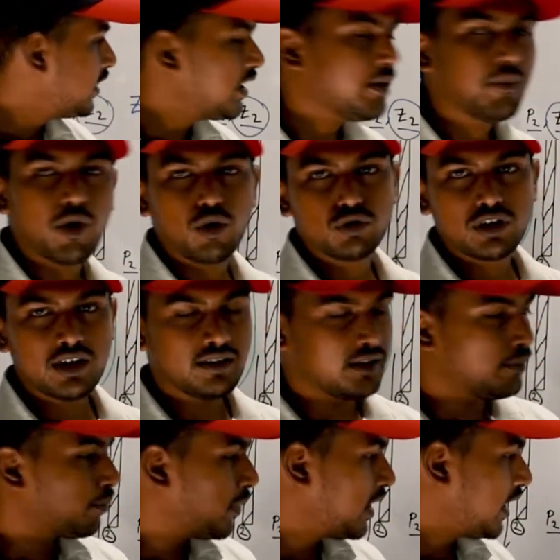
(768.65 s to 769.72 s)
ये बहुत ही
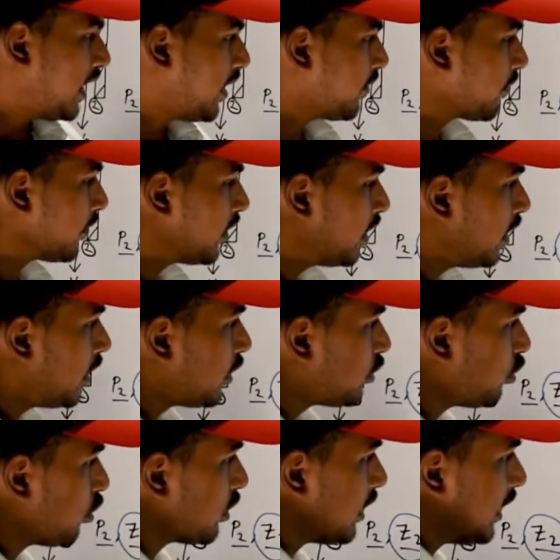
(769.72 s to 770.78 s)
सिंपल है
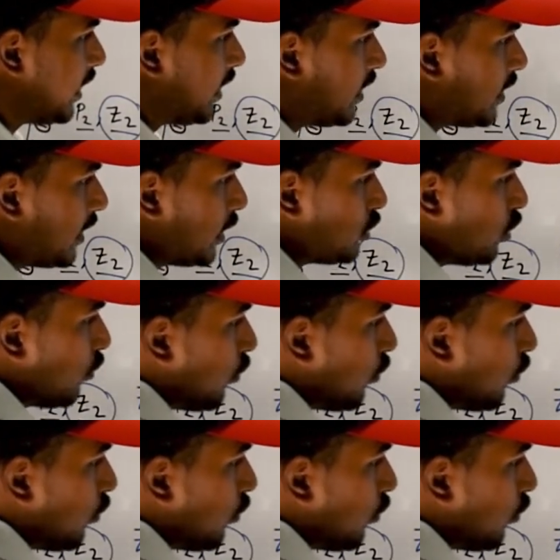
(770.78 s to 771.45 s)
क्योंकि ये जो